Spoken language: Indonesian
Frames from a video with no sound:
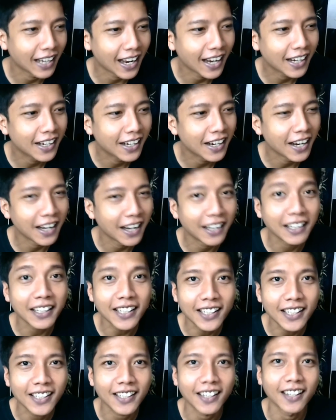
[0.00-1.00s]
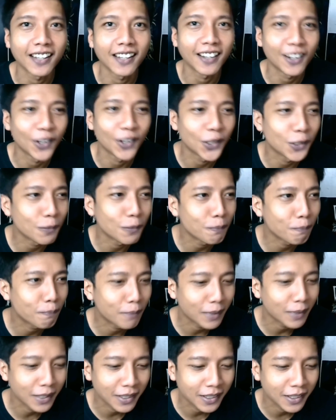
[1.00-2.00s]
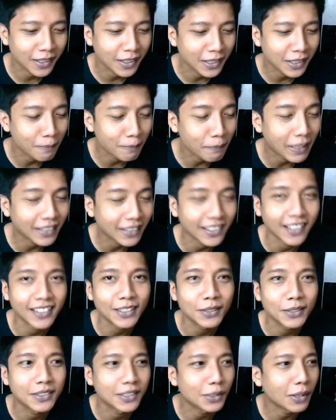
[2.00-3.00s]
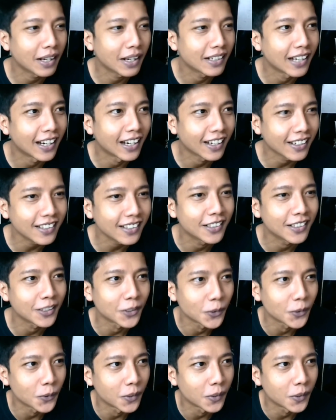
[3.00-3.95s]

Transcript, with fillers: Agak ngeri kak kalau penempatan itu situ agak ngeri gitu gua